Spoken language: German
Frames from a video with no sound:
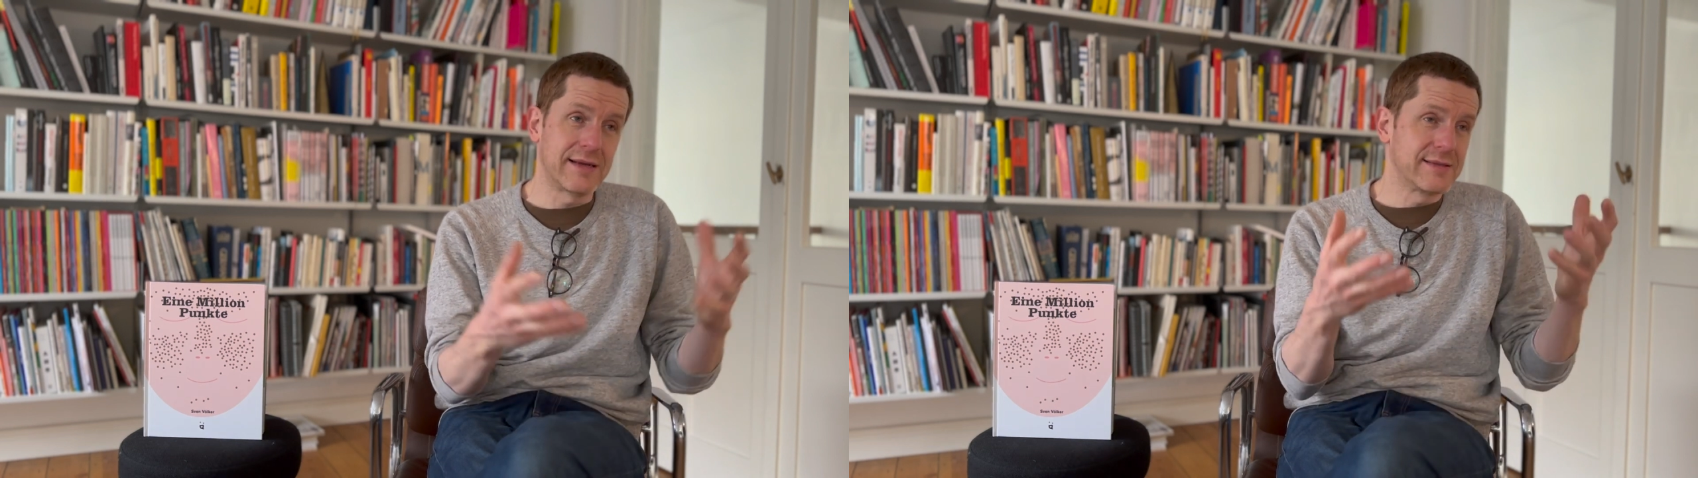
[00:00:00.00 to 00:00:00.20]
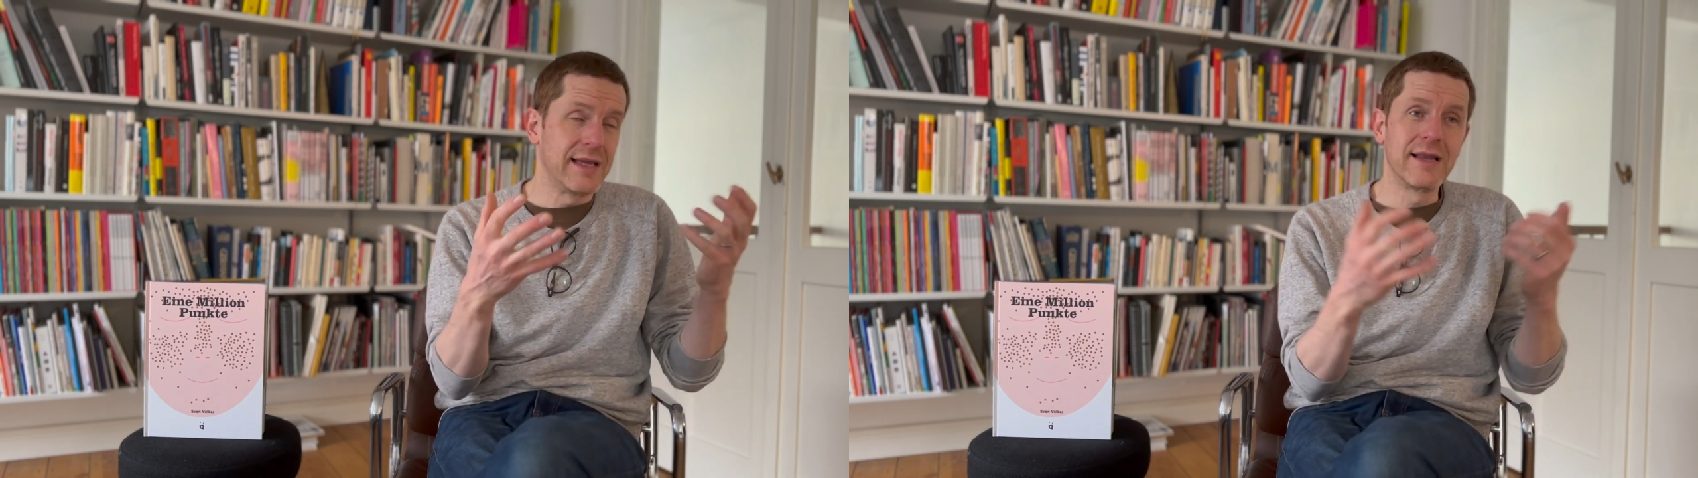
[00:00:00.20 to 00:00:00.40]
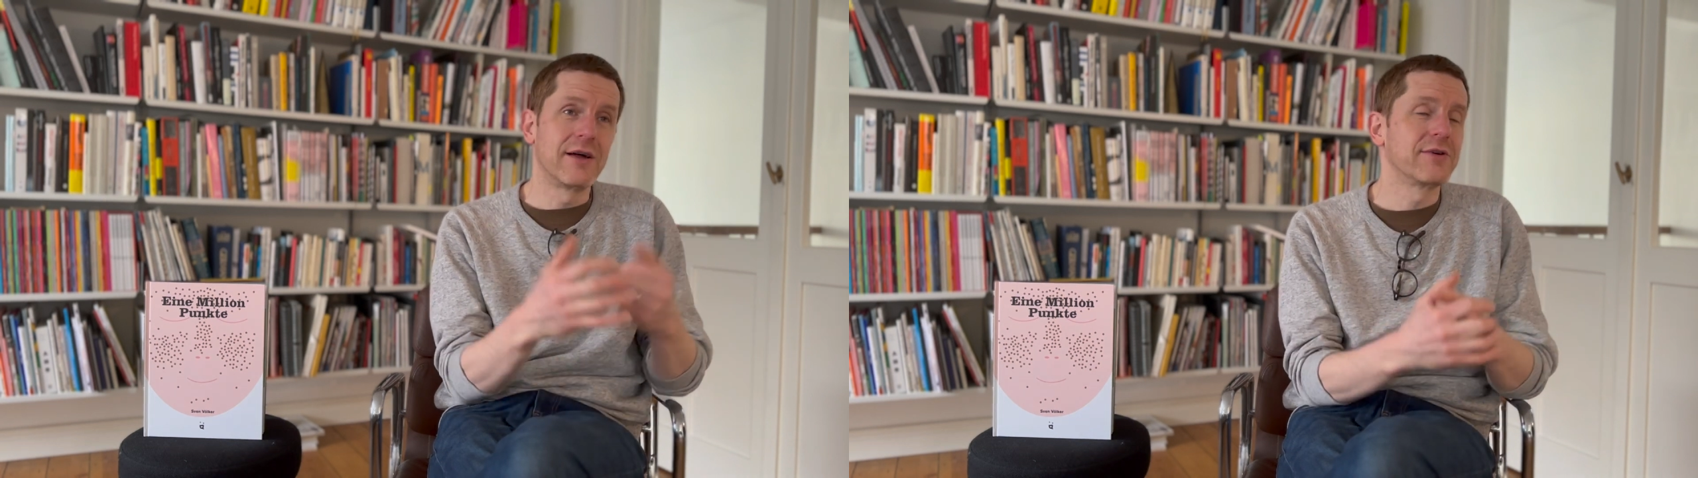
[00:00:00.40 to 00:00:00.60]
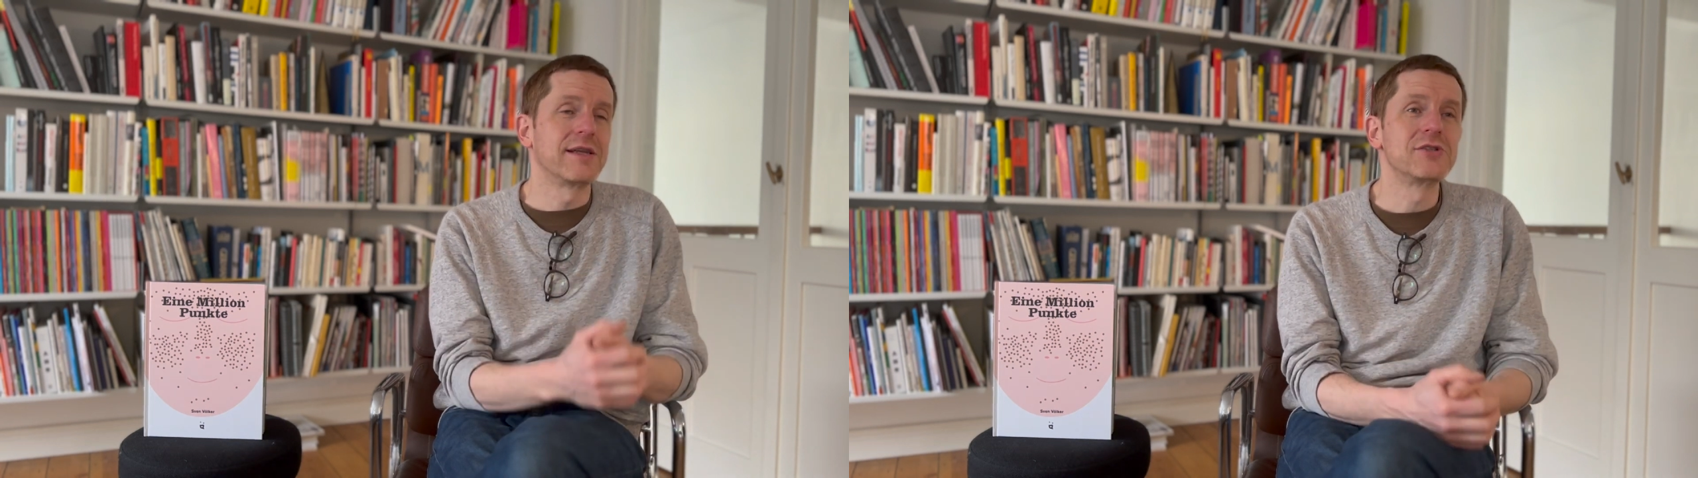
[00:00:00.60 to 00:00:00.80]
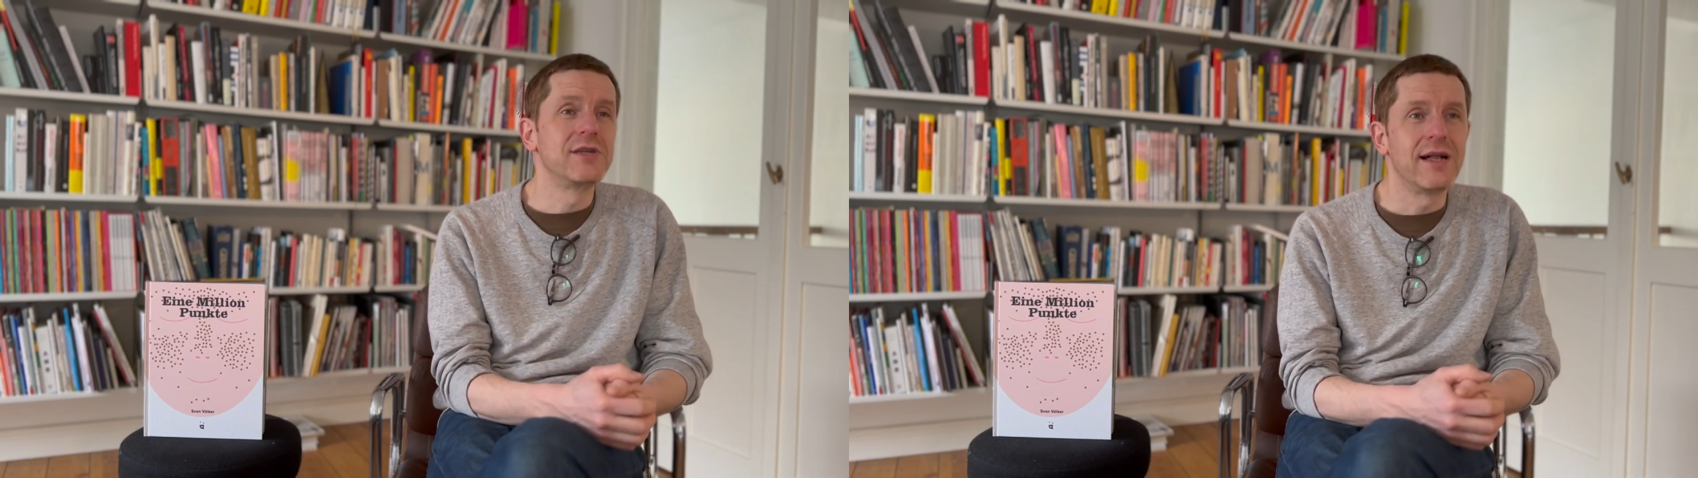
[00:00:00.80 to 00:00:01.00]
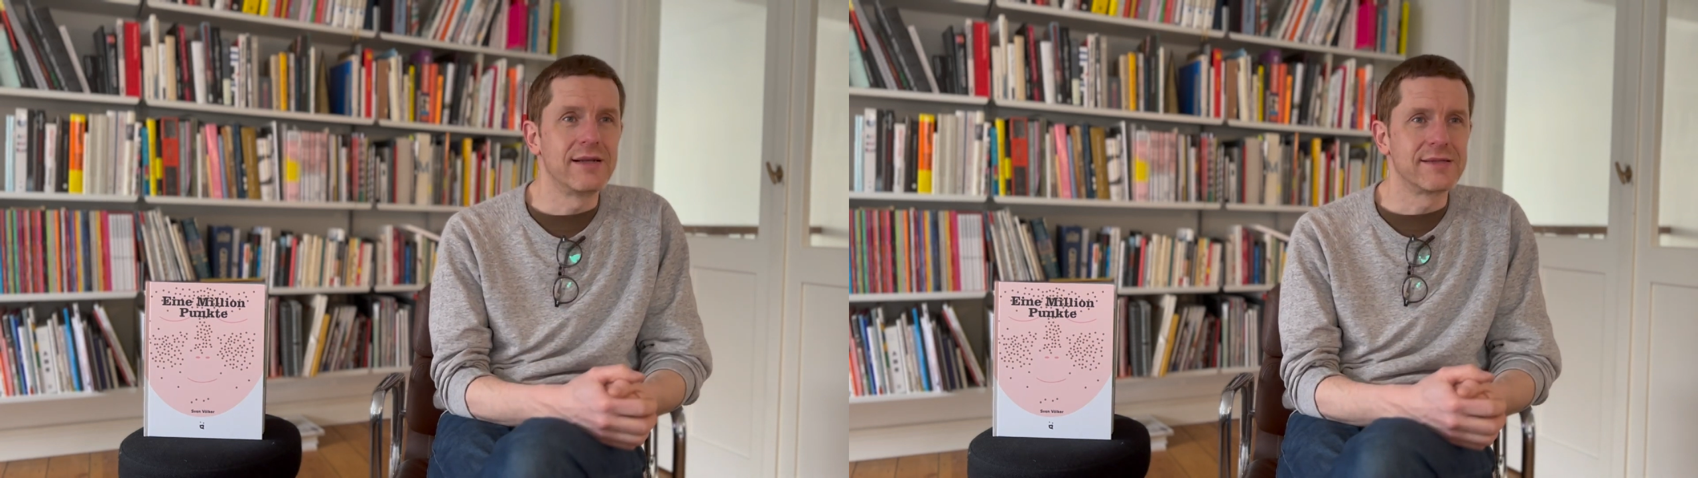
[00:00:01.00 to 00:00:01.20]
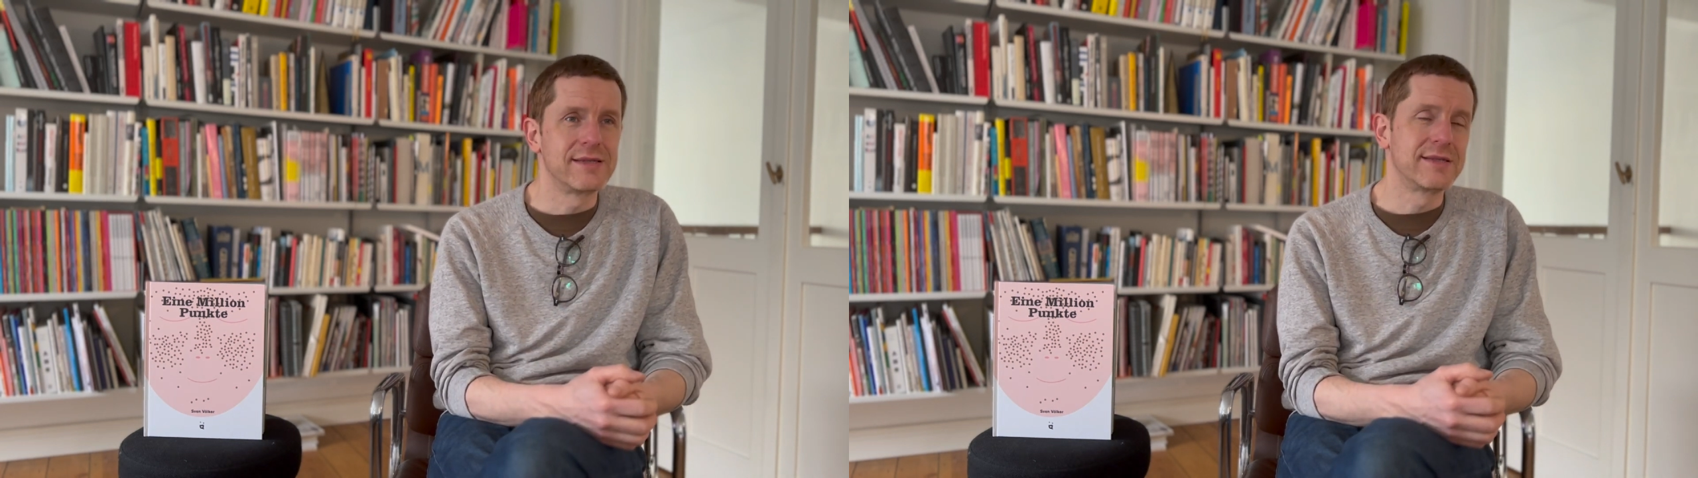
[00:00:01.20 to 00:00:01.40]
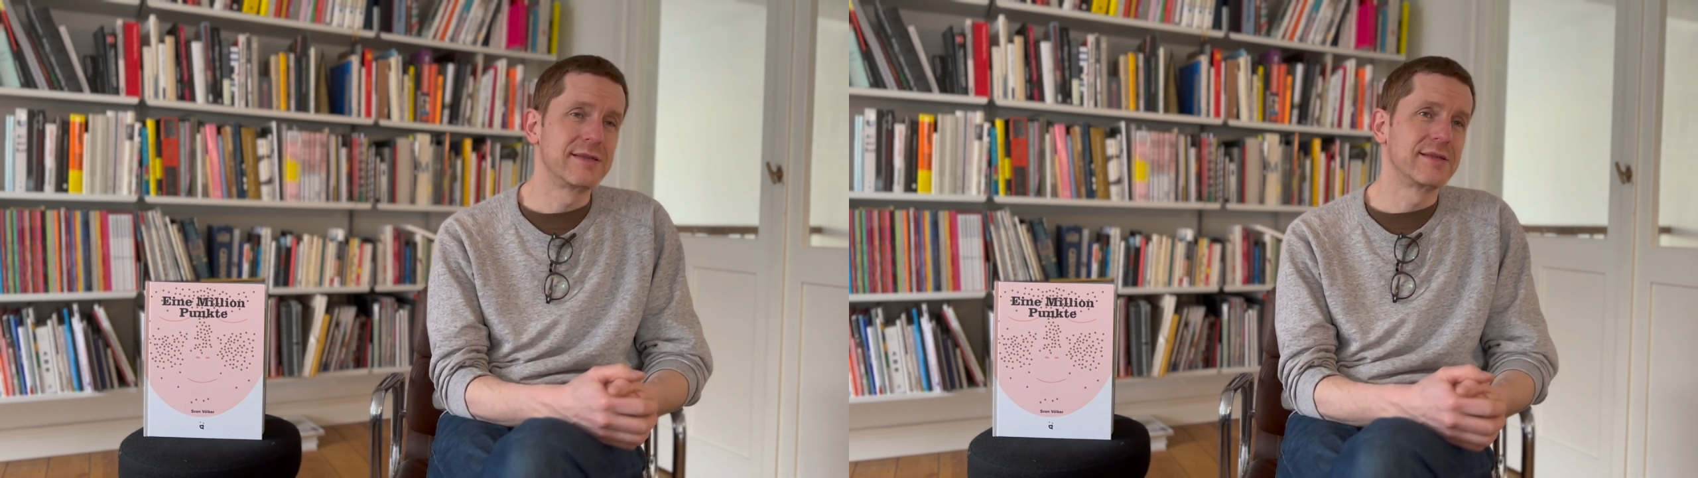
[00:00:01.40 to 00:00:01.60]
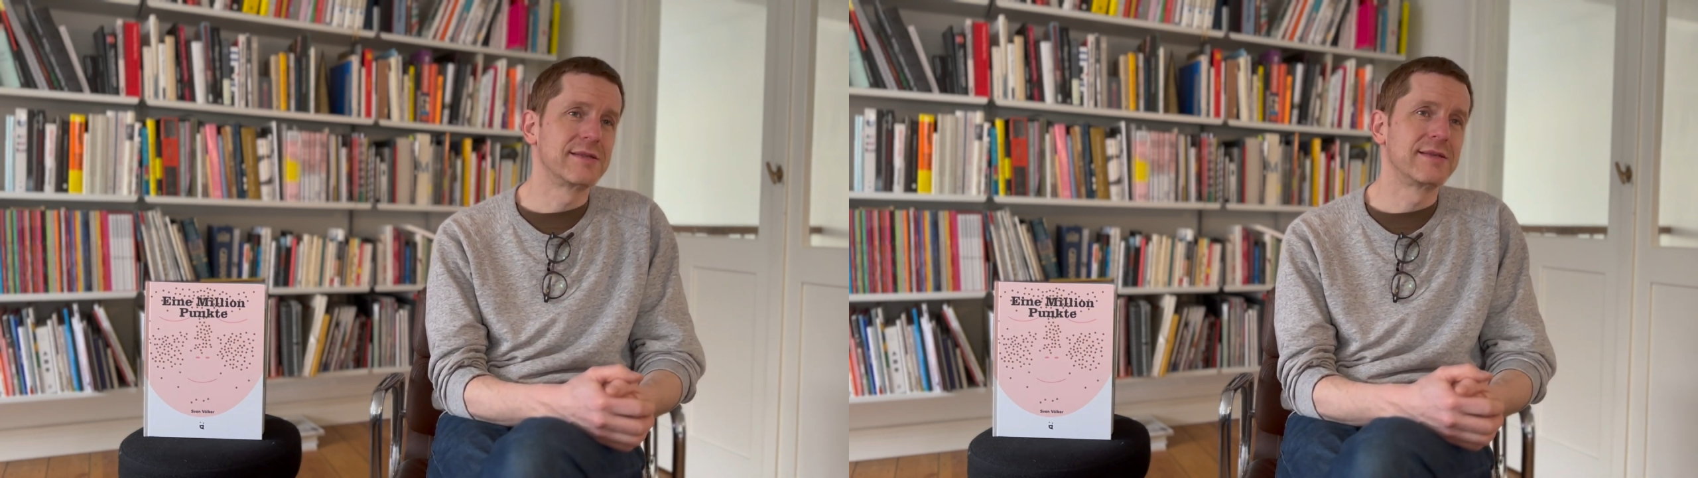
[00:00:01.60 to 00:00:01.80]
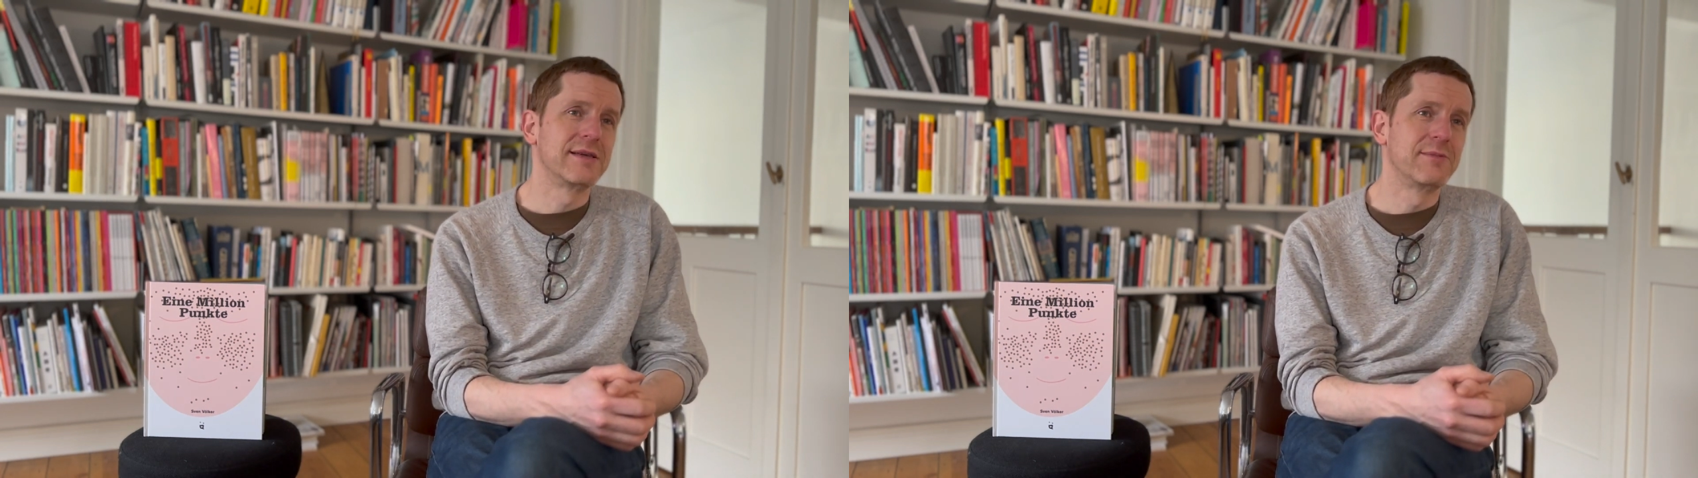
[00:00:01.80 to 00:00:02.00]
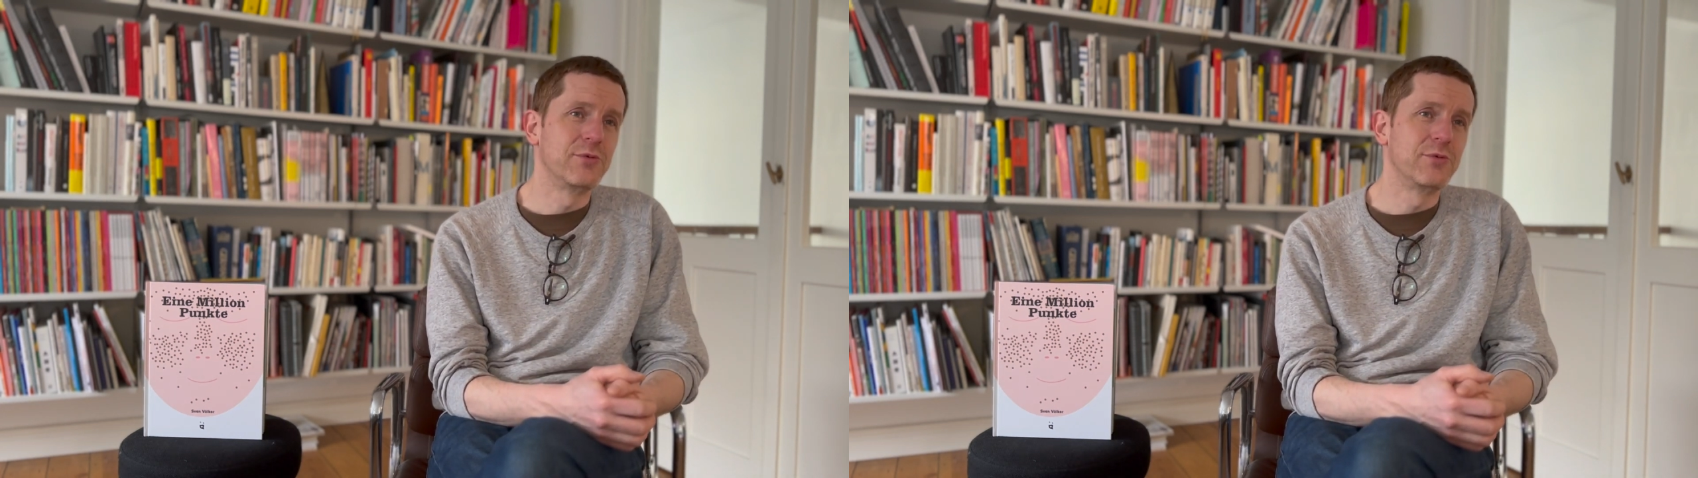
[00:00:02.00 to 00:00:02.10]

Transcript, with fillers: es ging dann auch ganz schnell, dass ich dieses äh,